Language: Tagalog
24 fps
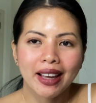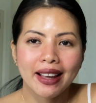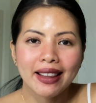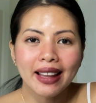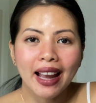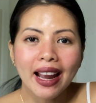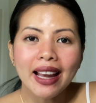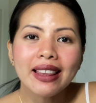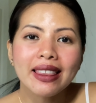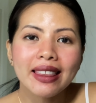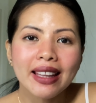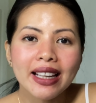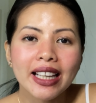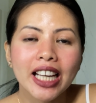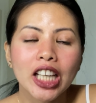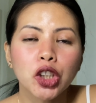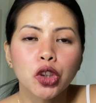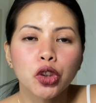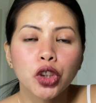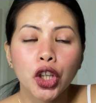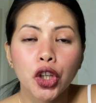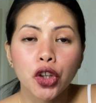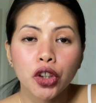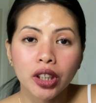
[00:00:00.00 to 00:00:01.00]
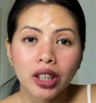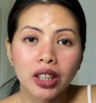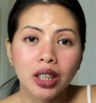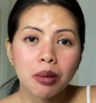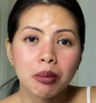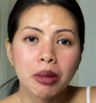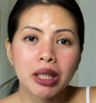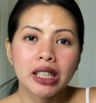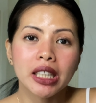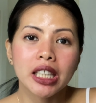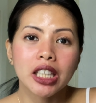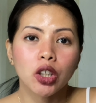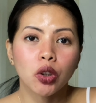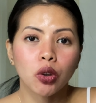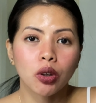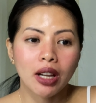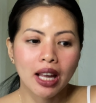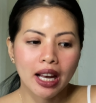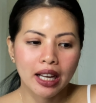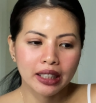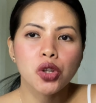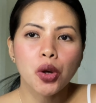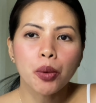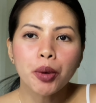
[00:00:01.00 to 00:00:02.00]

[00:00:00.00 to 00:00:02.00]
And I think ito na yung gagamitin ko lagi.